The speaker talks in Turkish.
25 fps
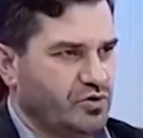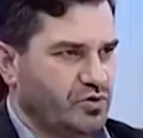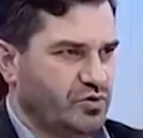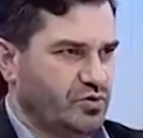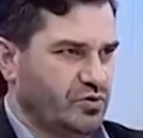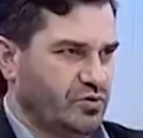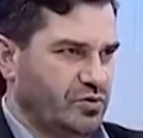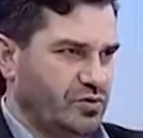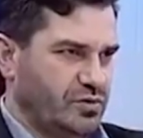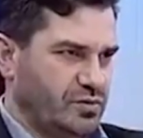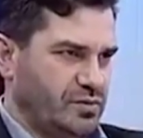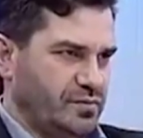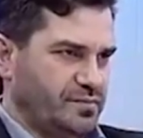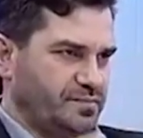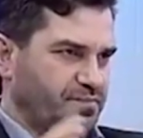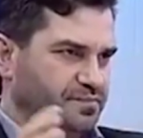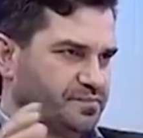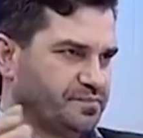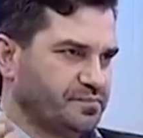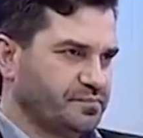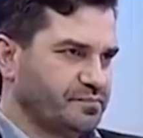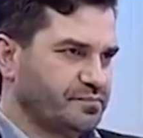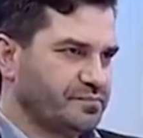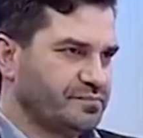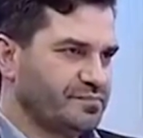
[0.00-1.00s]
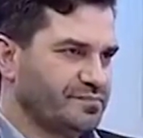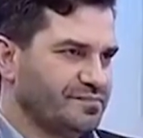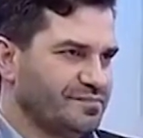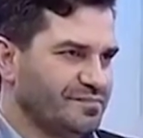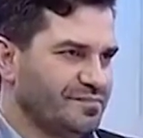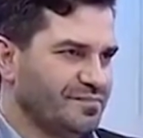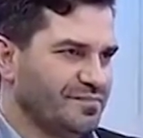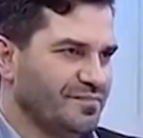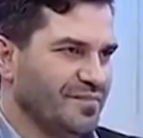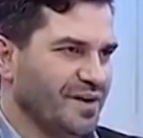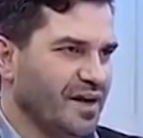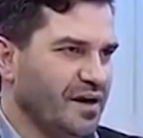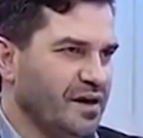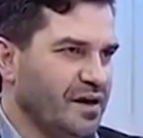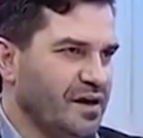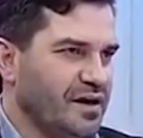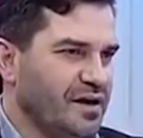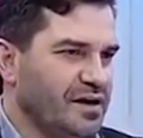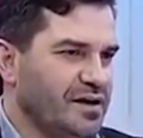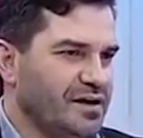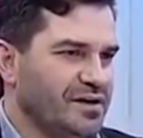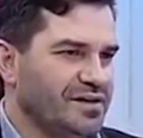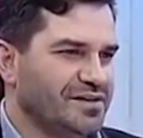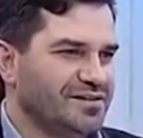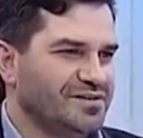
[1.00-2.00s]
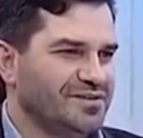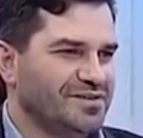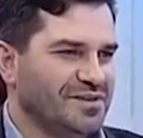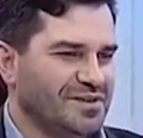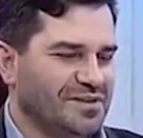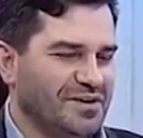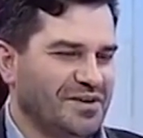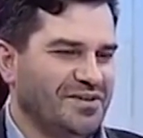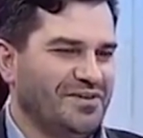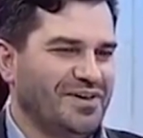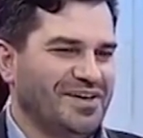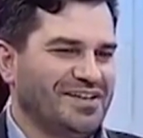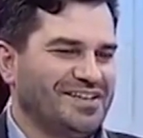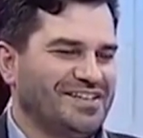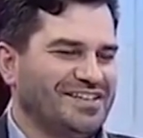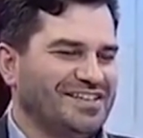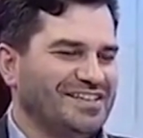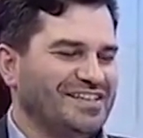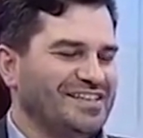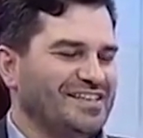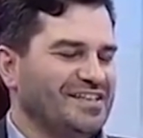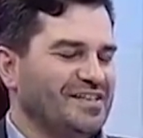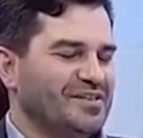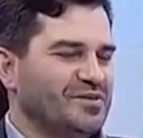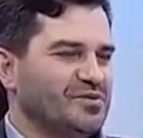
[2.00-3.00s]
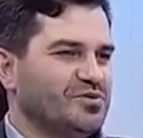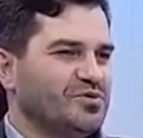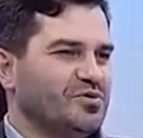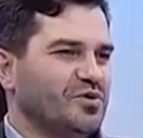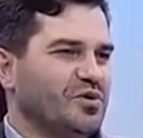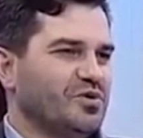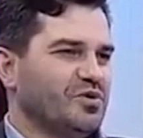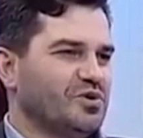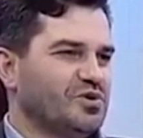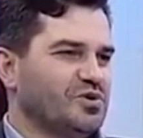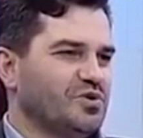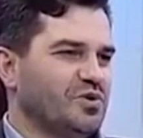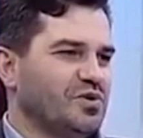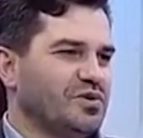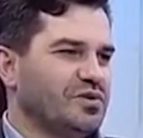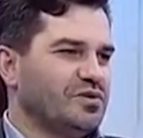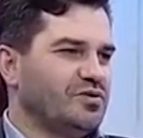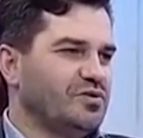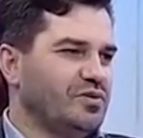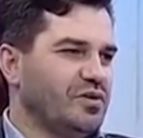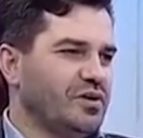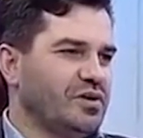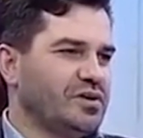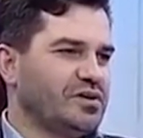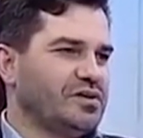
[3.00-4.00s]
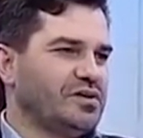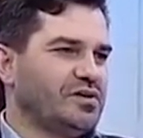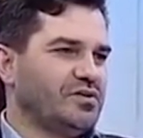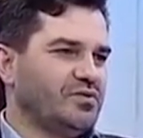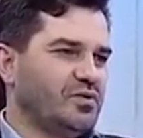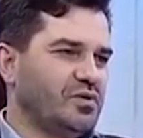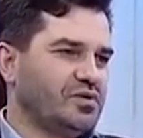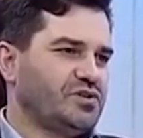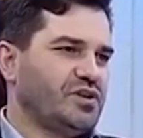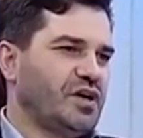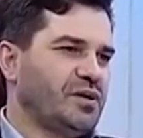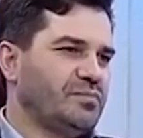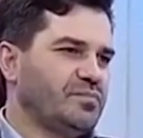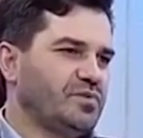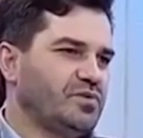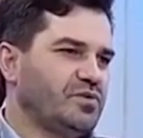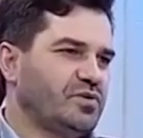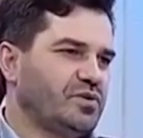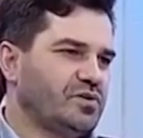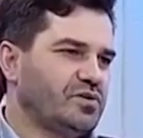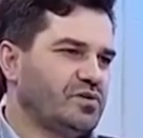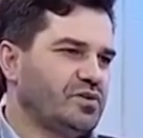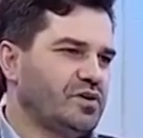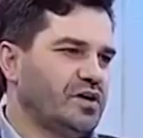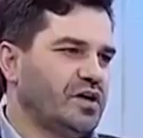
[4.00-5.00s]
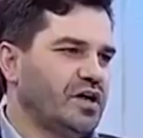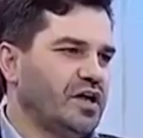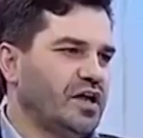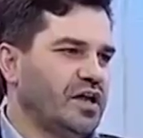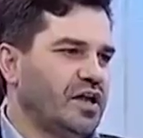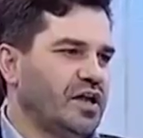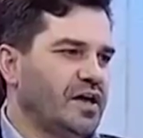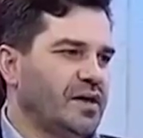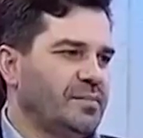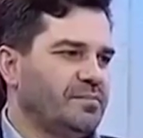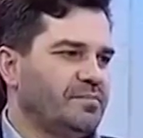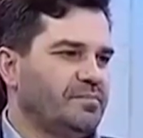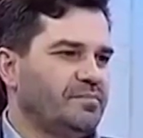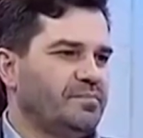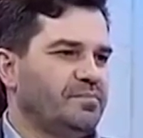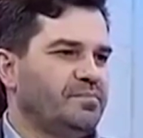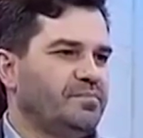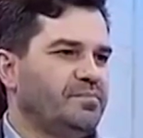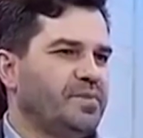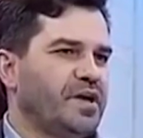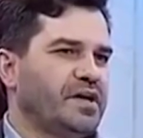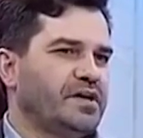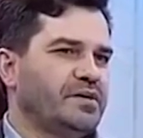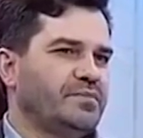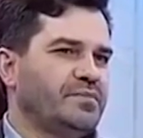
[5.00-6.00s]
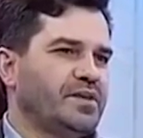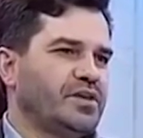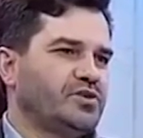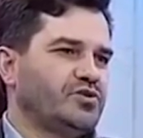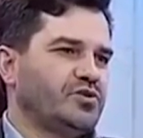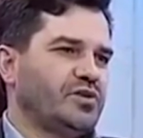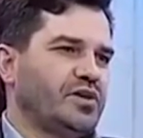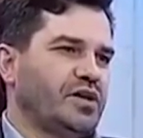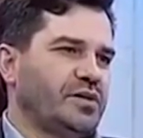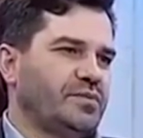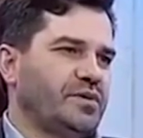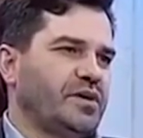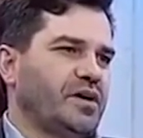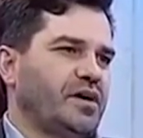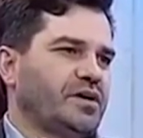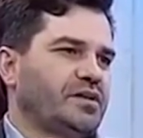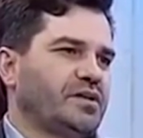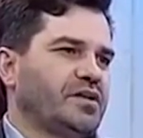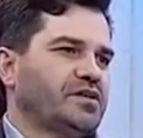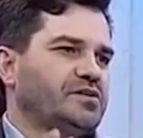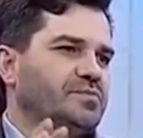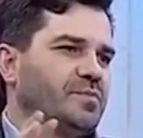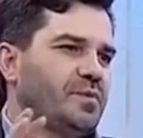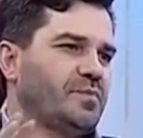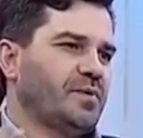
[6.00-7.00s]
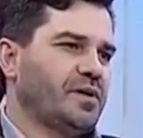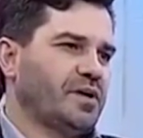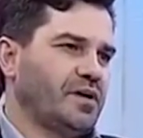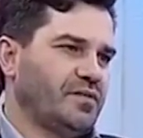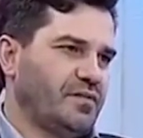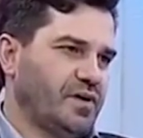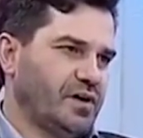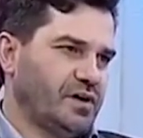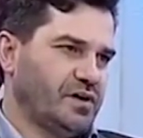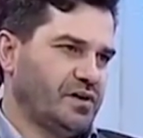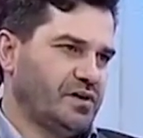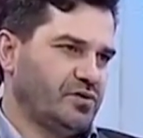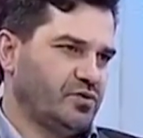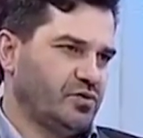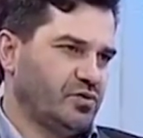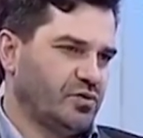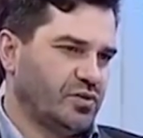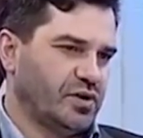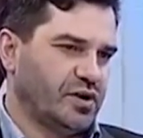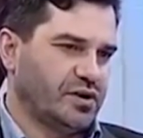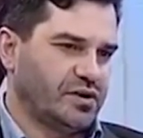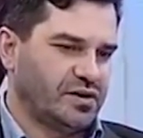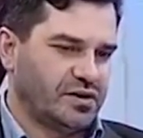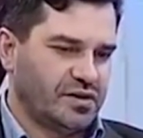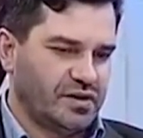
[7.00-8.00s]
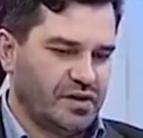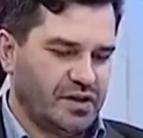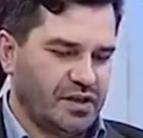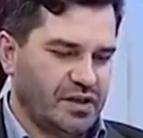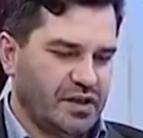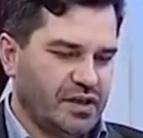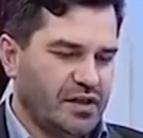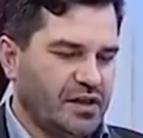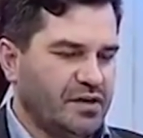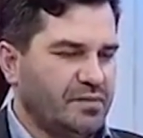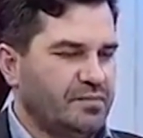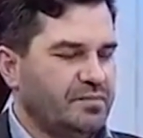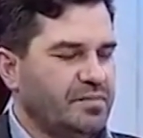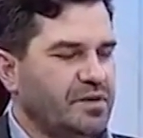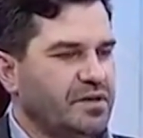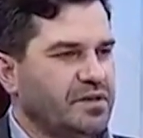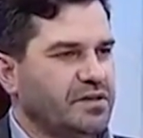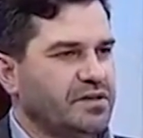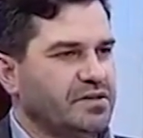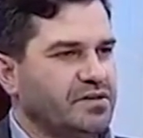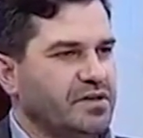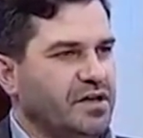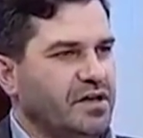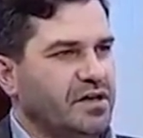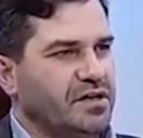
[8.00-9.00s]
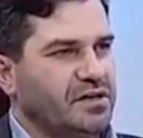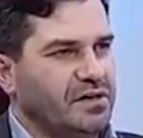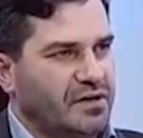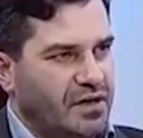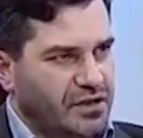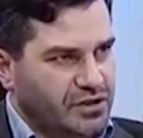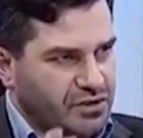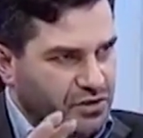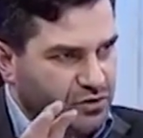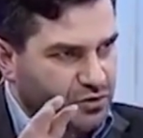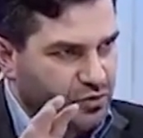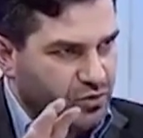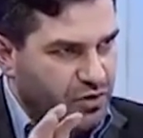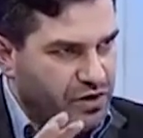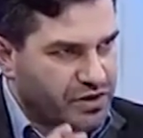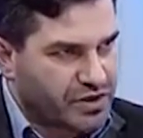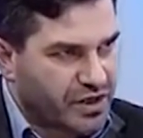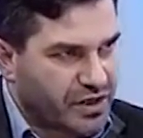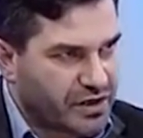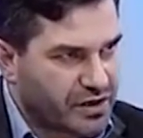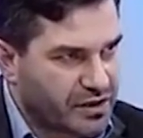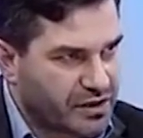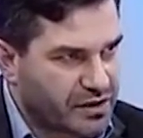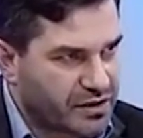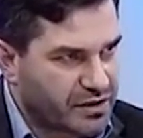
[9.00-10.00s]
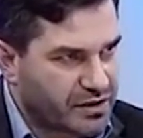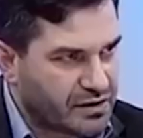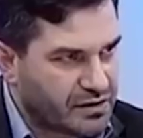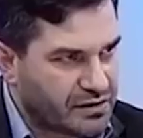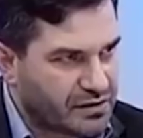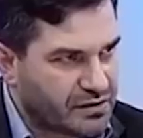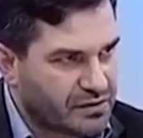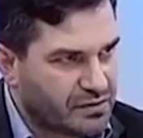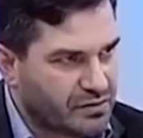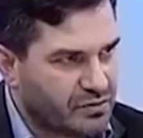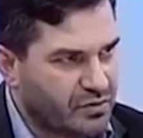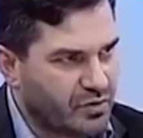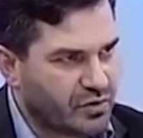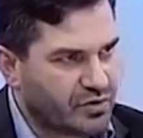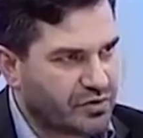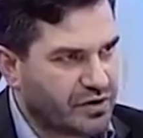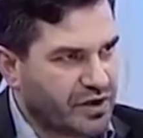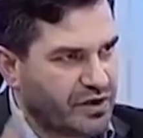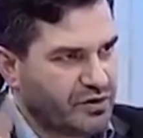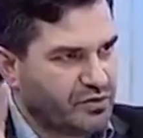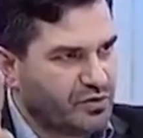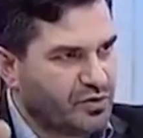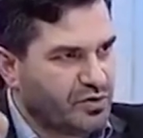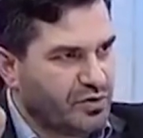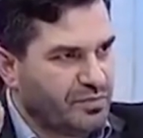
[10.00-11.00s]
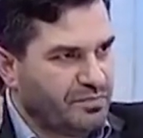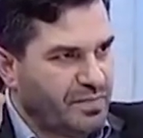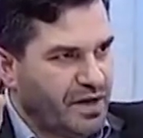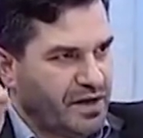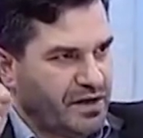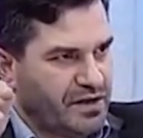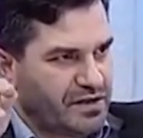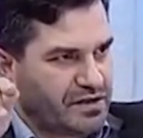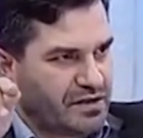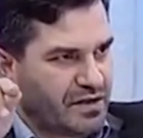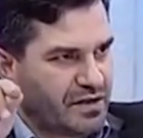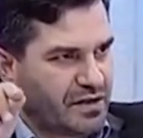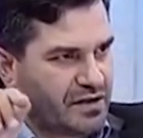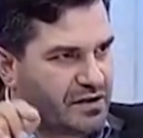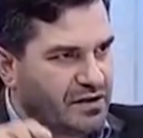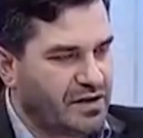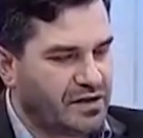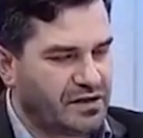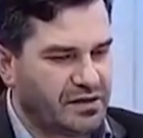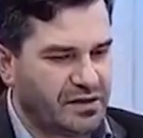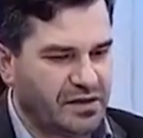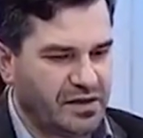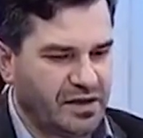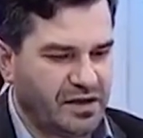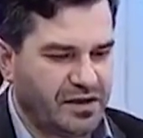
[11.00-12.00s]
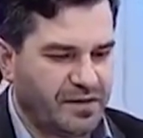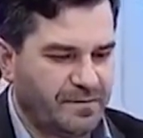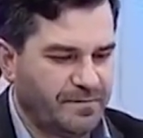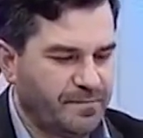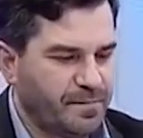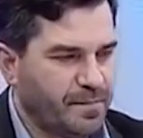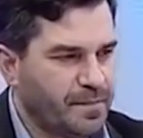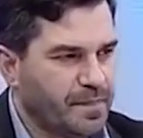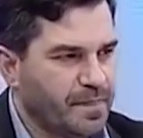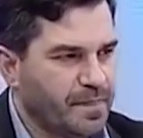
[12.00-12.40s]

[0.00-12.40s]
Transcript: şuydu. Yahya Hoca bıktı bu sorulardan hocam. E, e, evet. soru şu. Diyor ki hocam diyor benimle şöyle bir anlaşma bana vaat ediyorlar. Bilgisayarın açık duracak. Örneğin günün belli saatlerinde